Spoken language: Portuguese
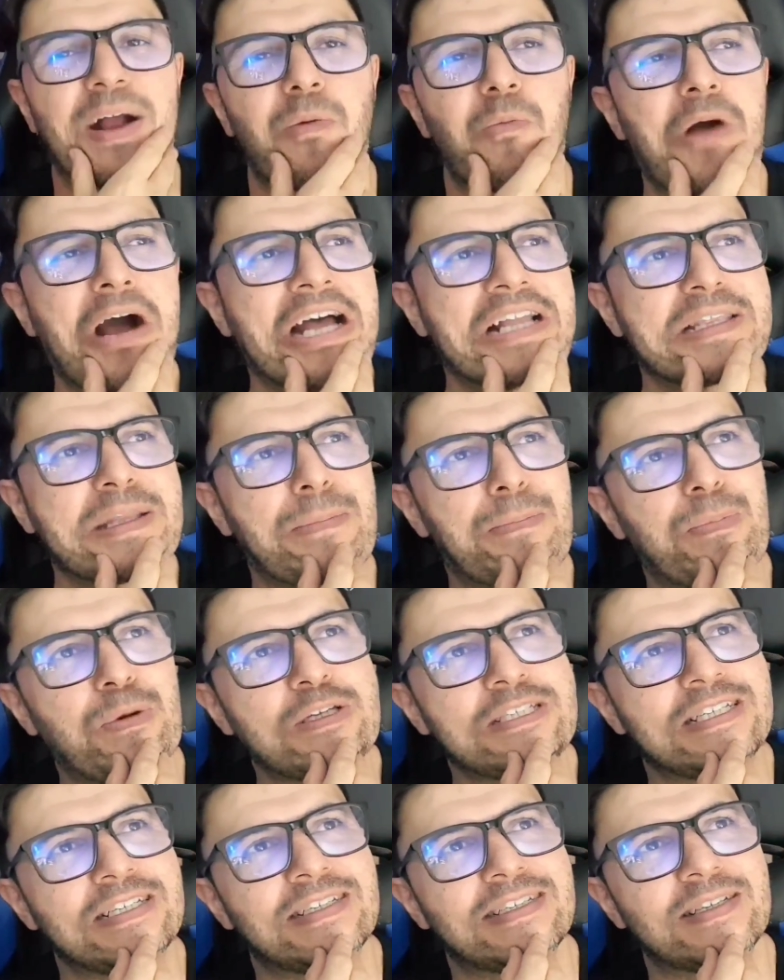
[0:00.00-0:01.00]
na quarta
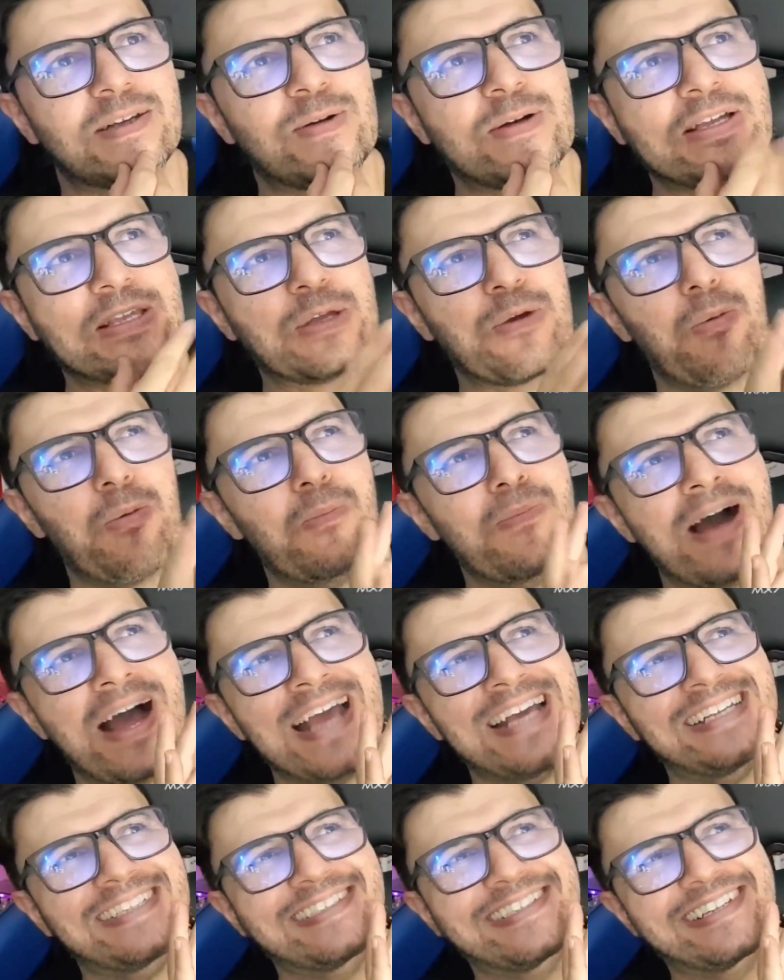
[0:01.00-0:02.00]
posição aqui, o
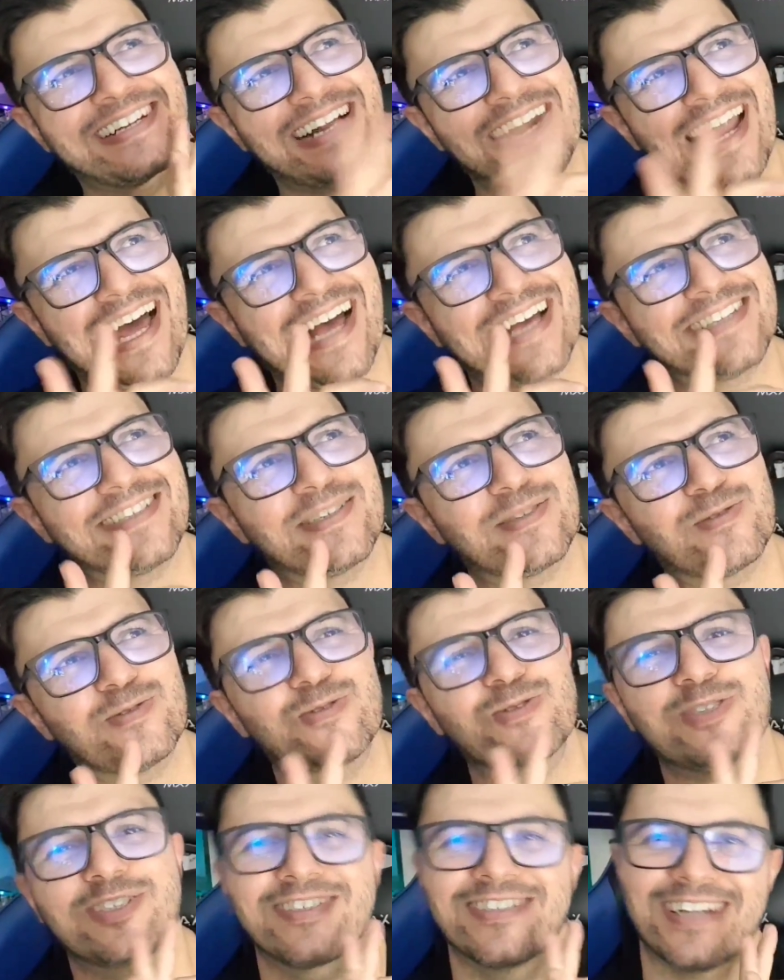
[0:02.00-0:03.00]
mais clássico
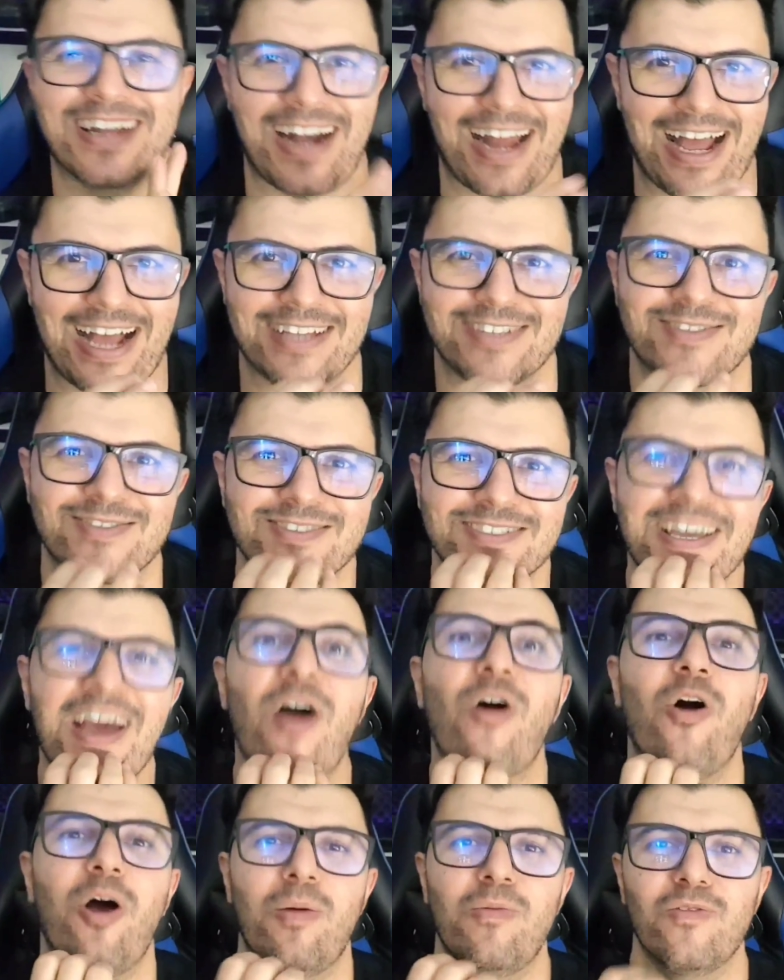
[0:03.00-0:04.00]
dos clássicos.
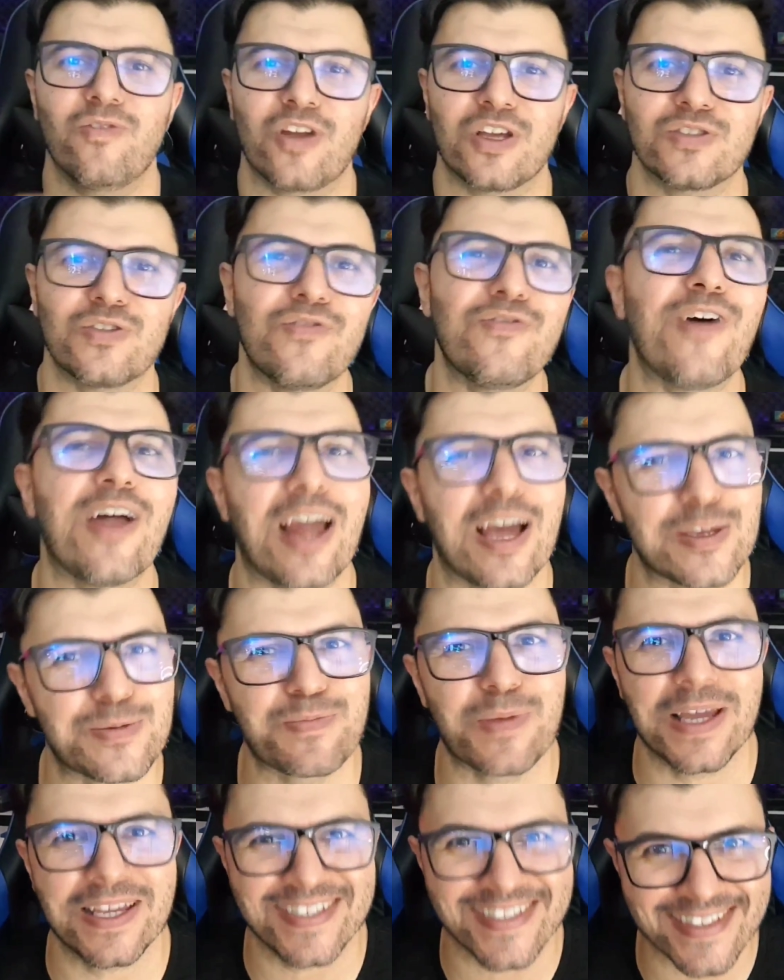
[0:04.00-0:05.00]
É óbvio, nós vamos falar de
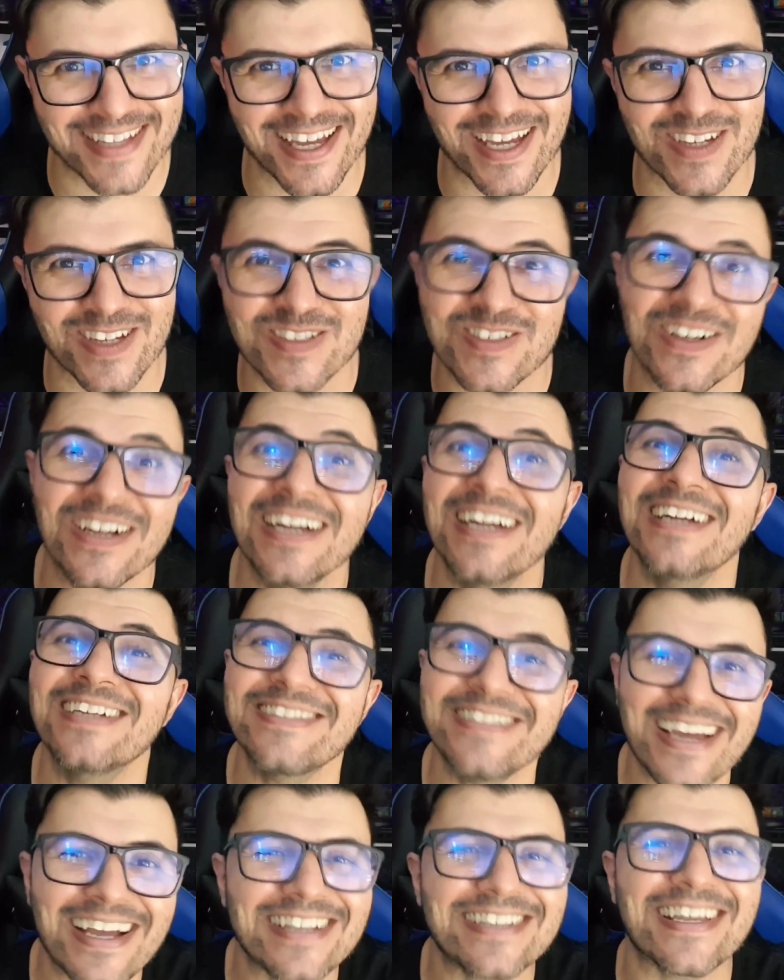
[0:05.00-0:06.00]
Playstation,
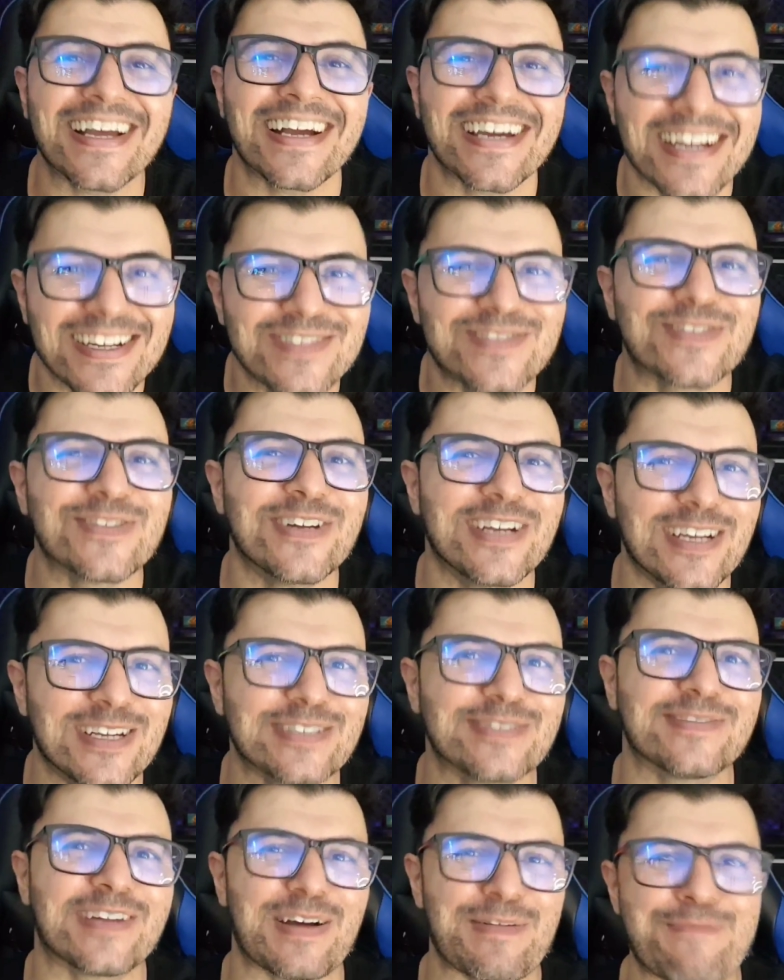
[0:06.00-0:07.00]
tem que ter Gran
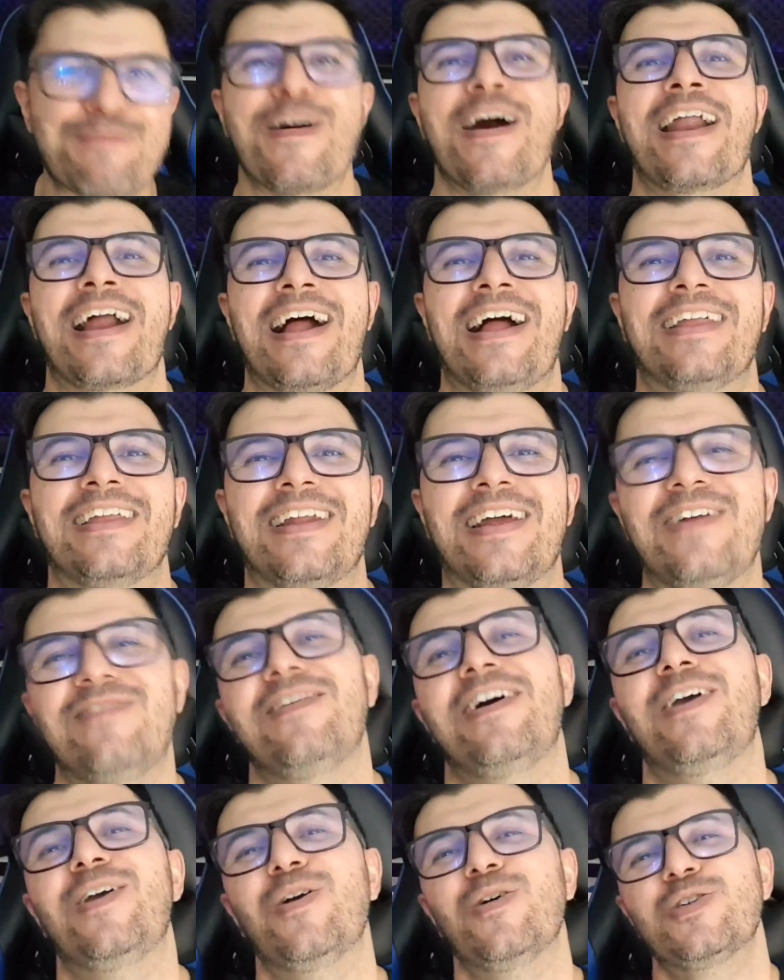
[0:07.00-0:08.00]
Turismo na parada, né,
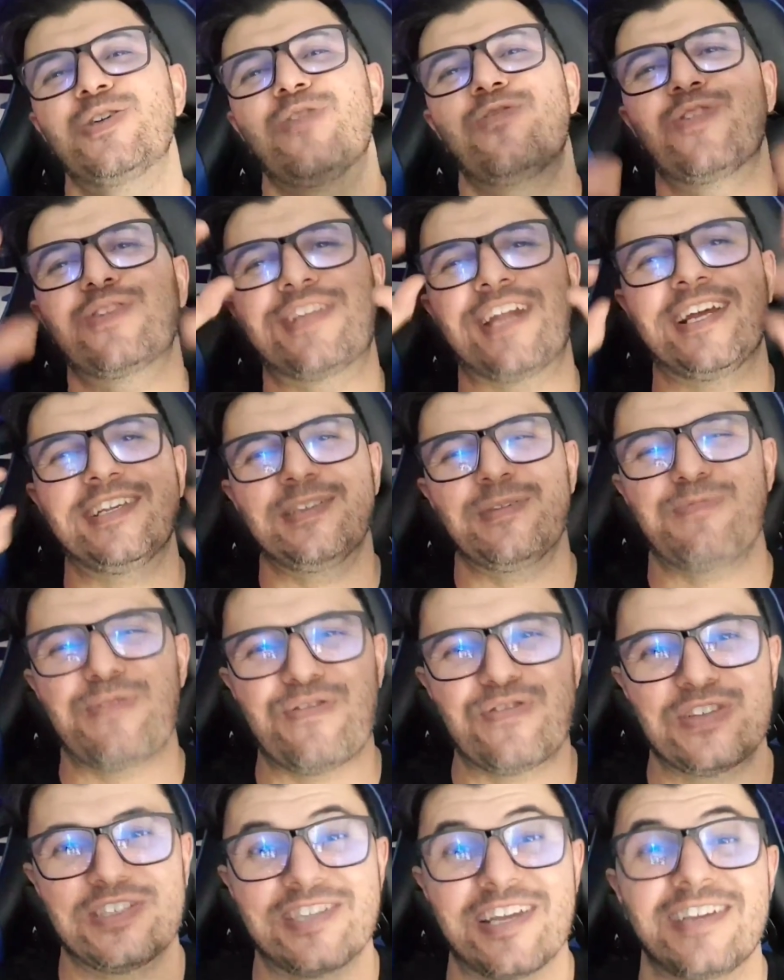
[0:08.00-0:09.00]
velho? E hoje eu vou trazer para
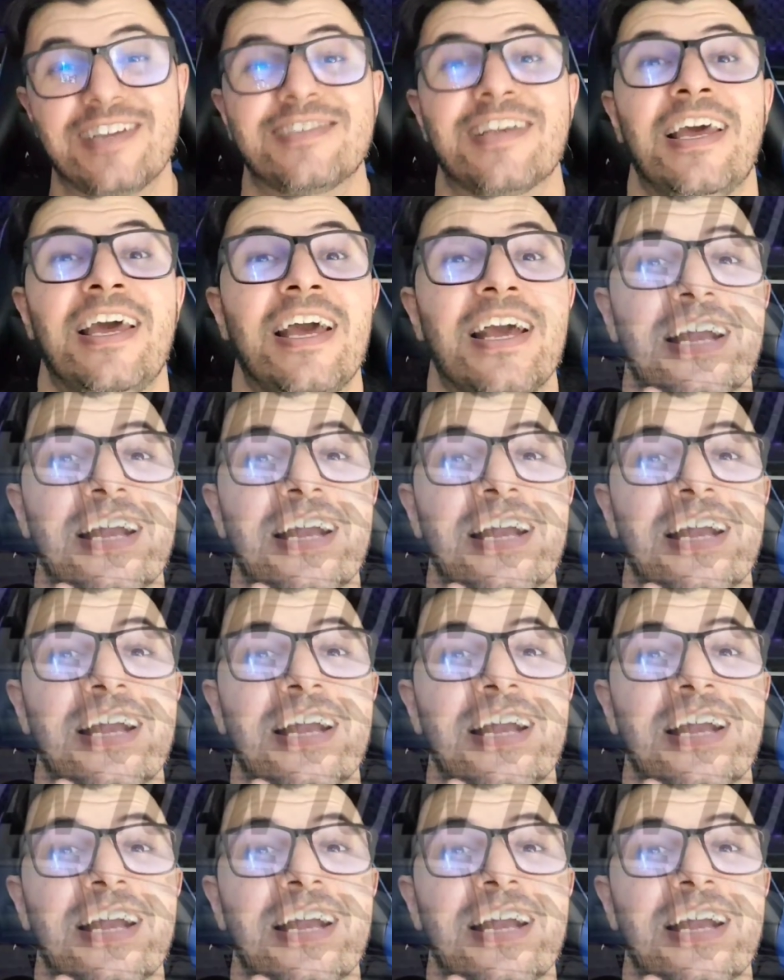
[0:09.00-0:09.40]
vocês